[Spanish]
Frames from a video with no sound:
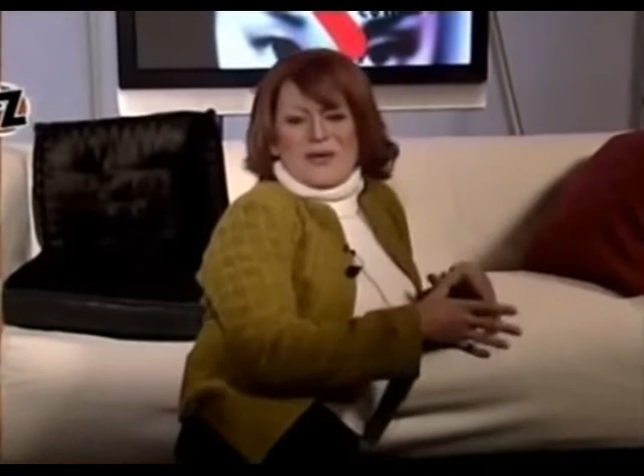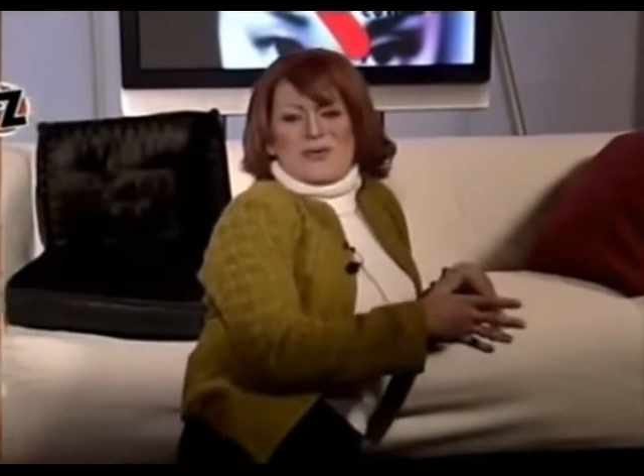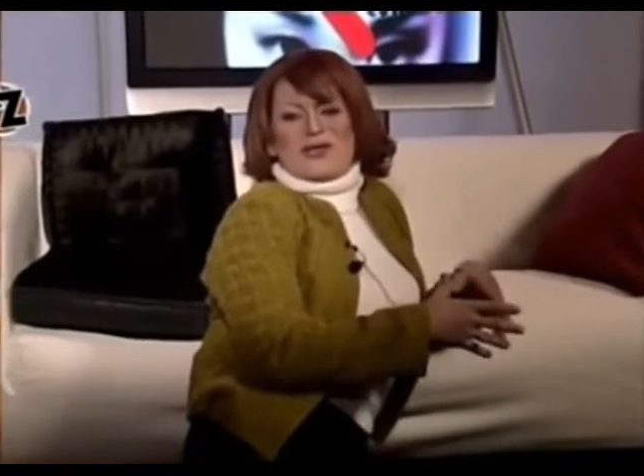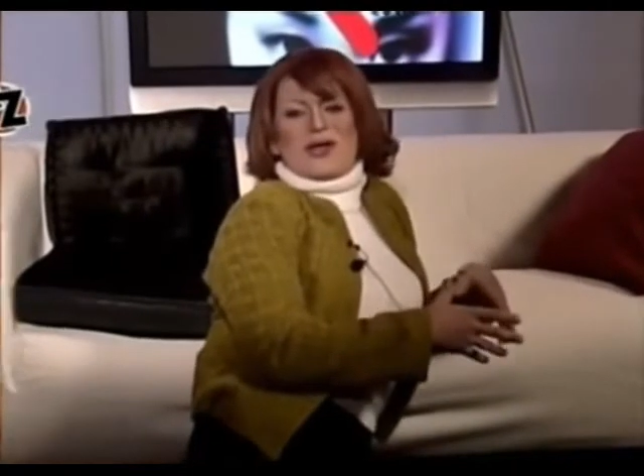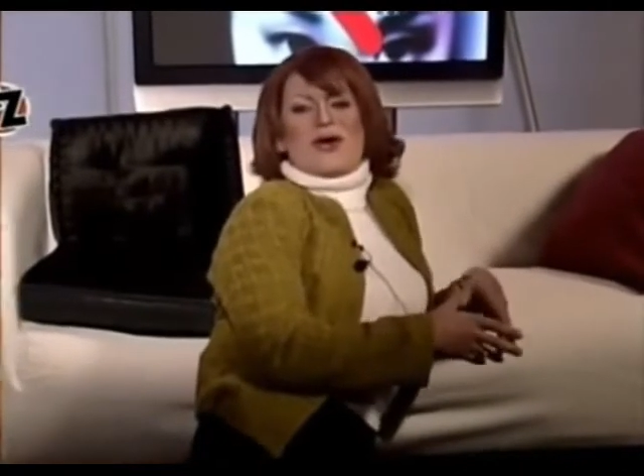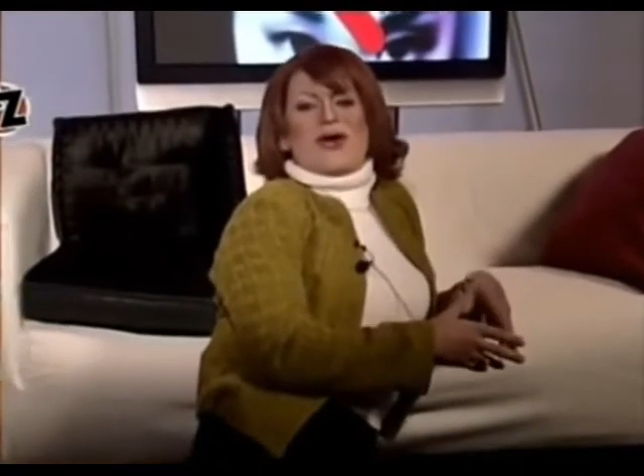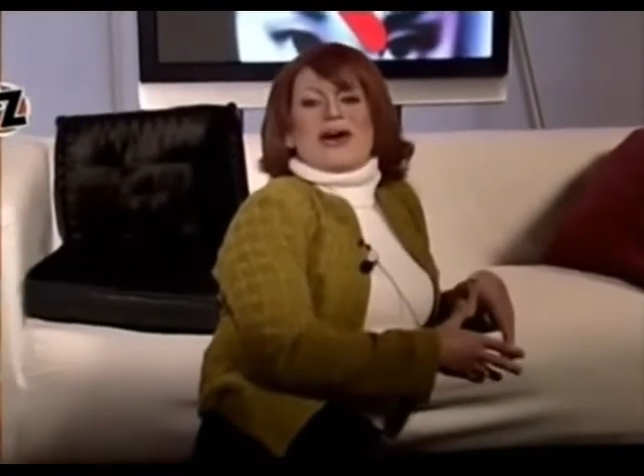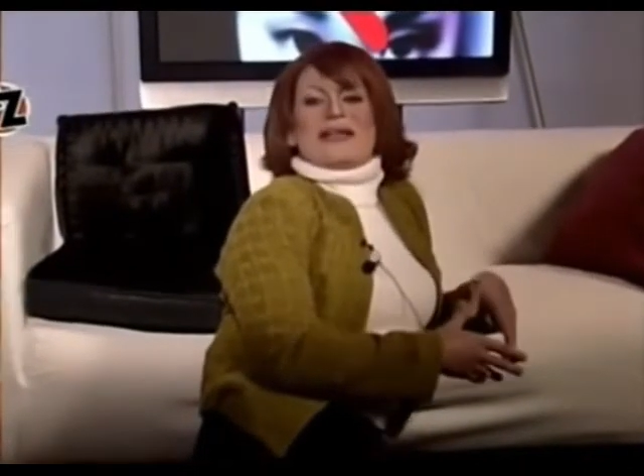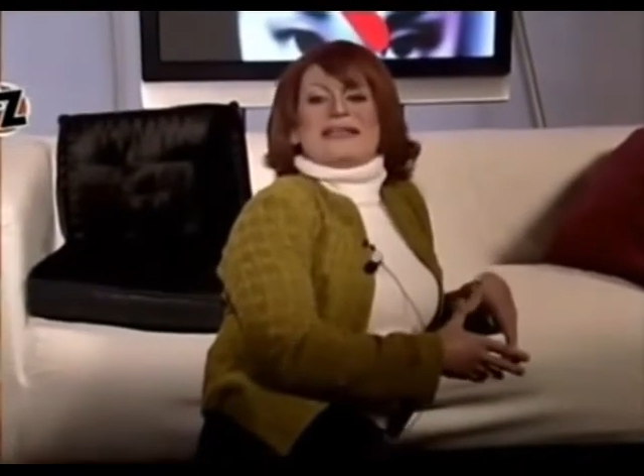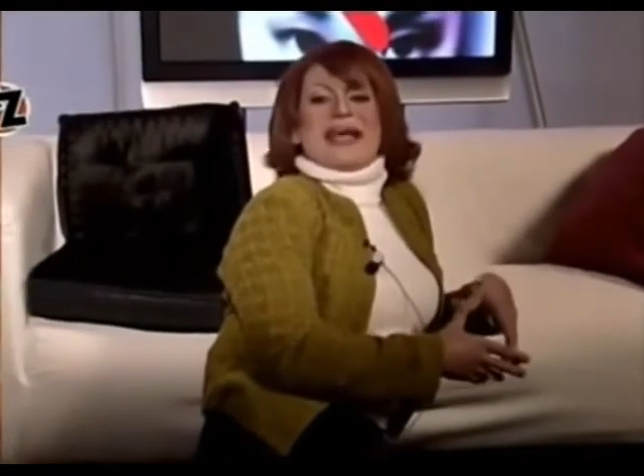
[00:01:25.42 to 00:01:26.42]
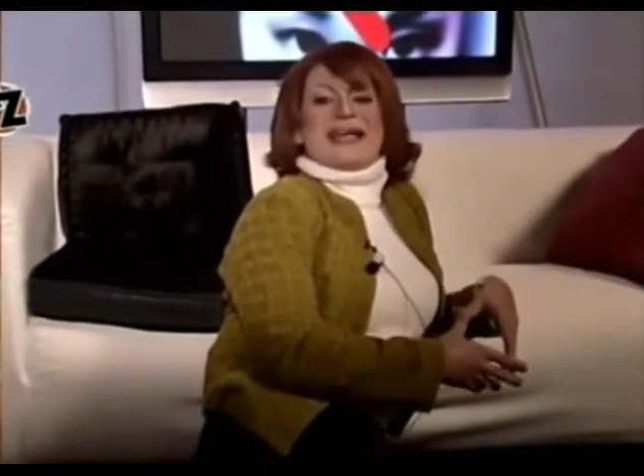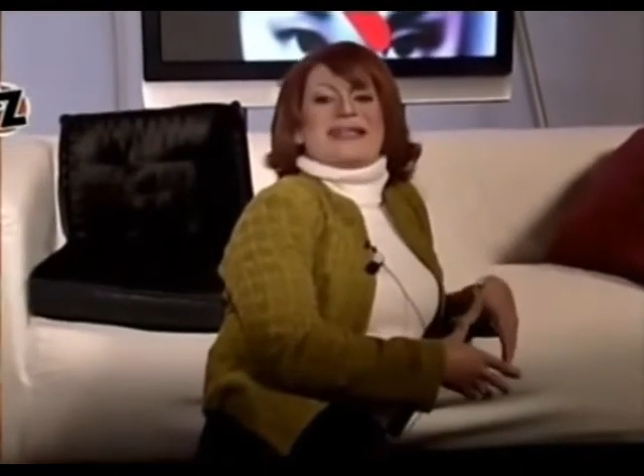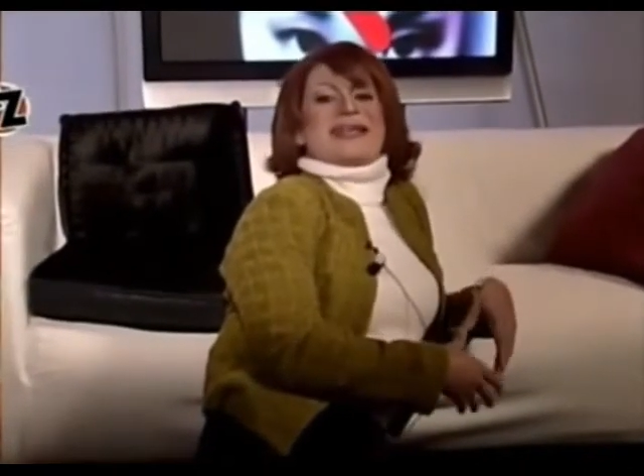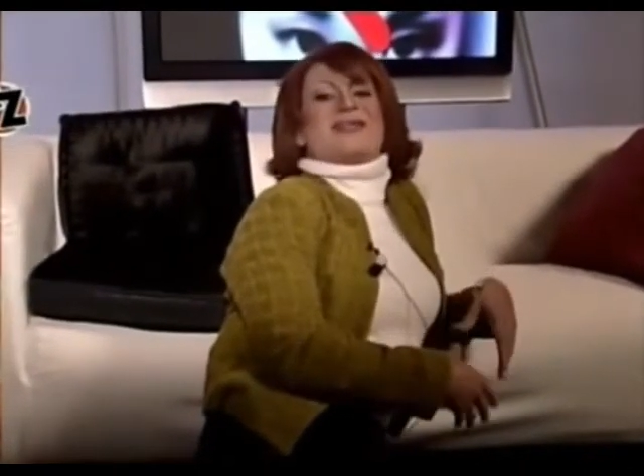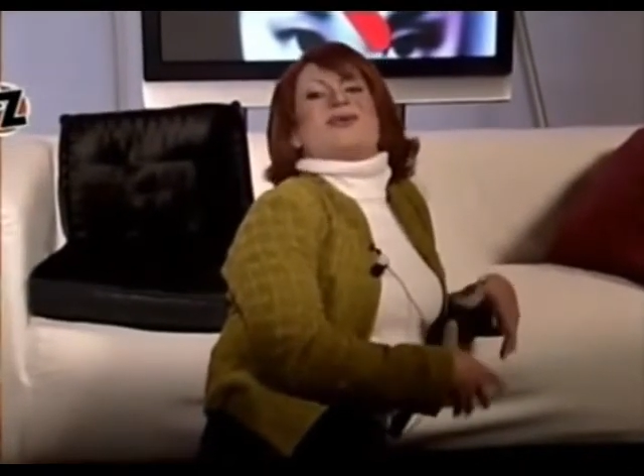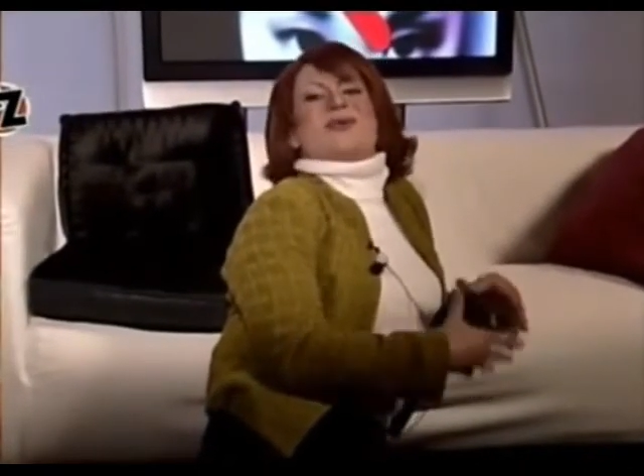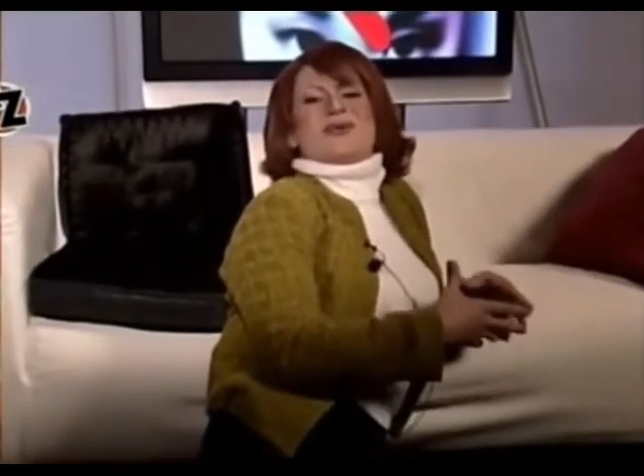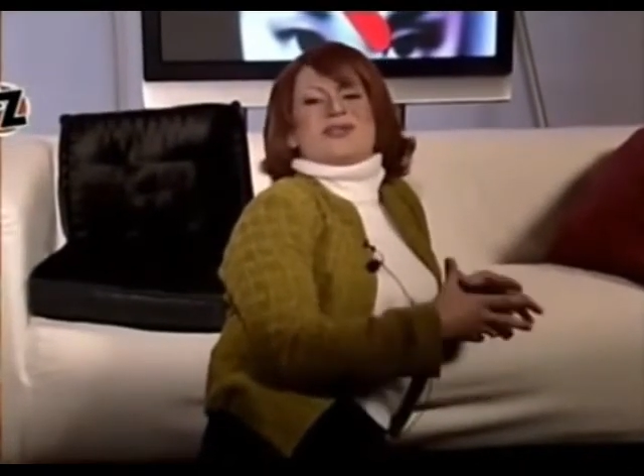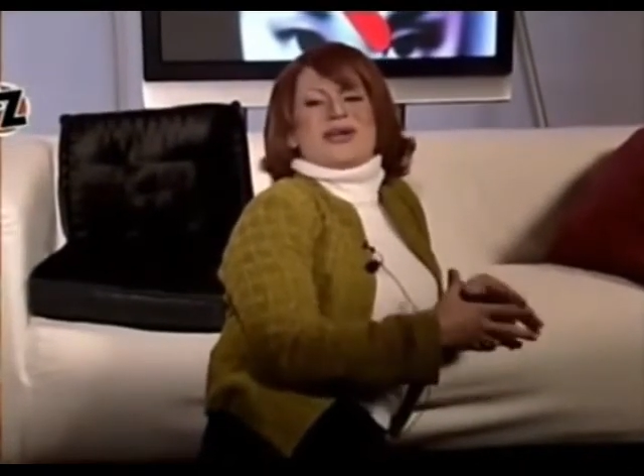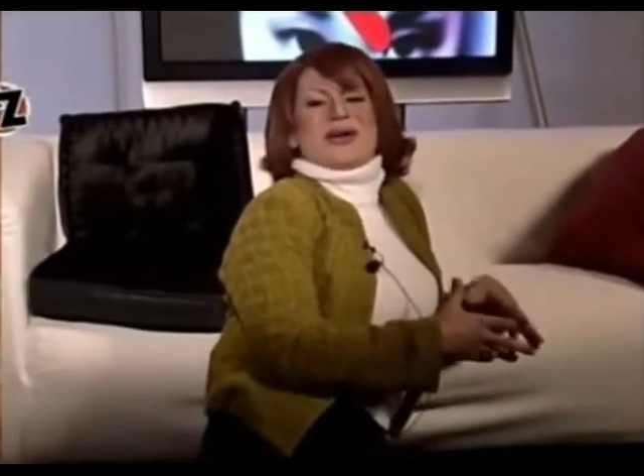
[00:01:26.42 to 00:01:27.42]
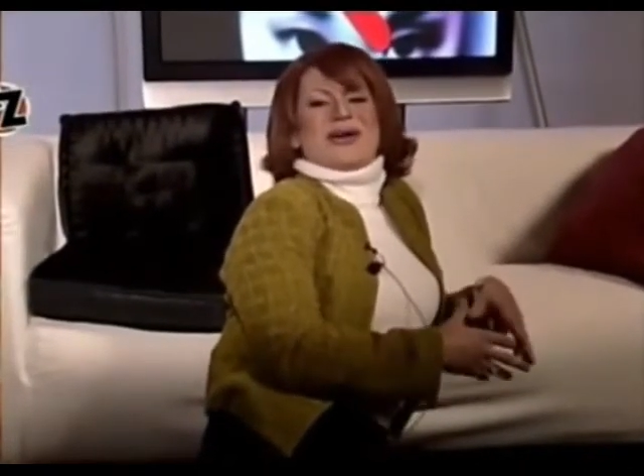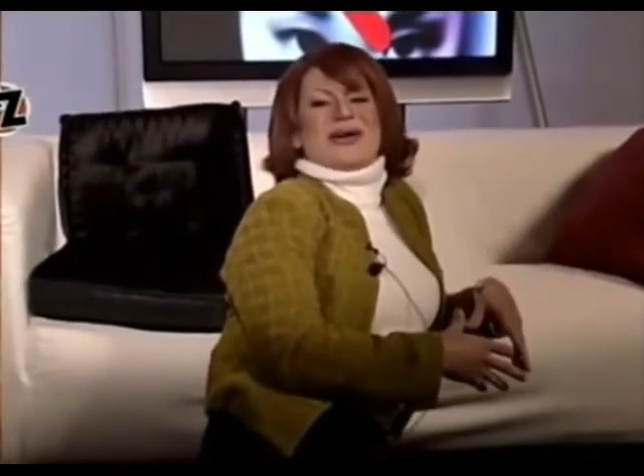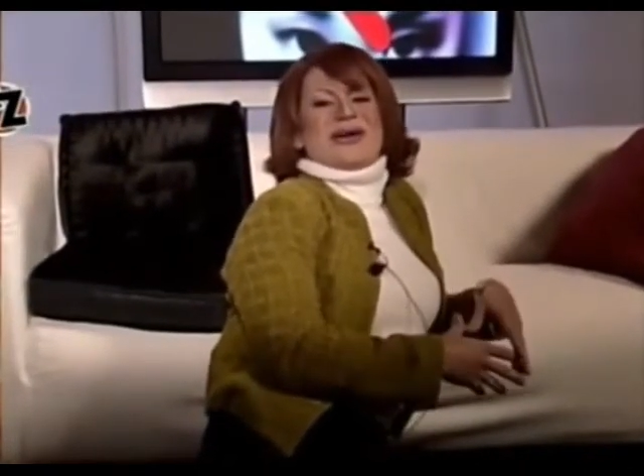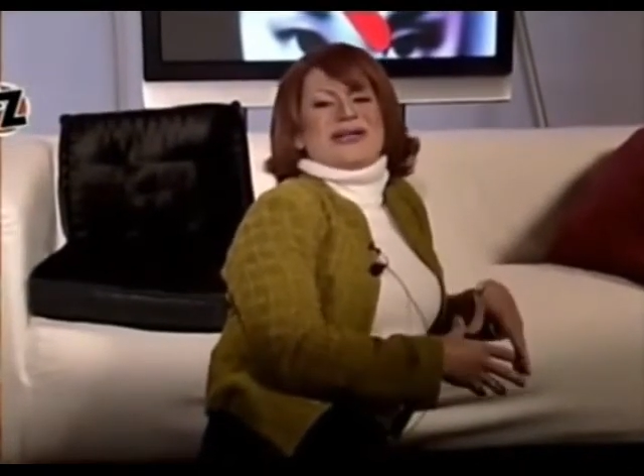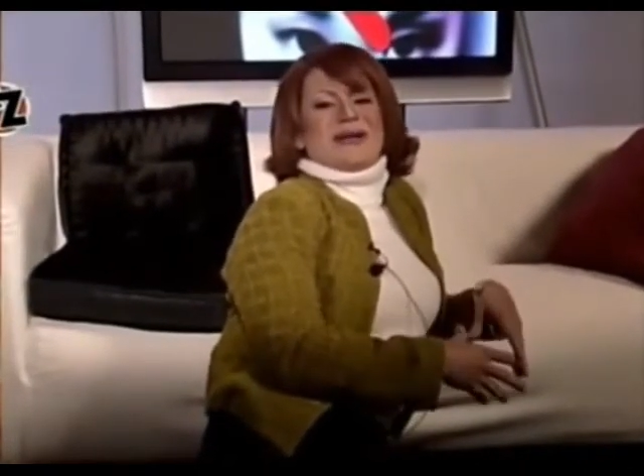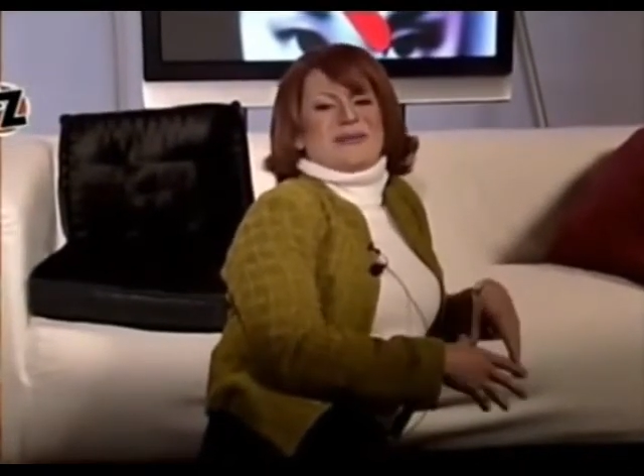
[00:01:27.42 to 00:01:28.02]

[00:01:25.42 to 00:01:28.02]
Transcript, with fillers: huyo de este surullo de